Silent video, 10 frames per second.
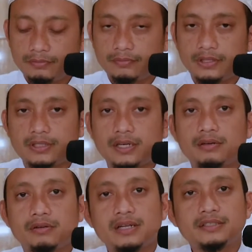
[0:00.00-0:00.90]
Maka
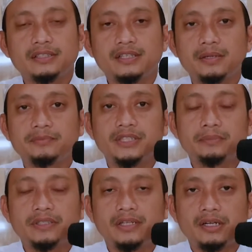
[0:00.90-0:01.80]
orang yang dalam
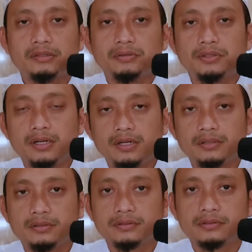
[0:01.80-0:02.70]
jaminan Allah
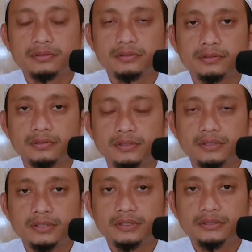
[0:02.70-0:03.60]

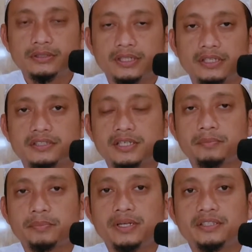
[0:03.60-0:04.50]
jangan
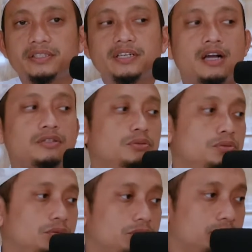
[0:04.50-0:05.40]
sampai diganggu.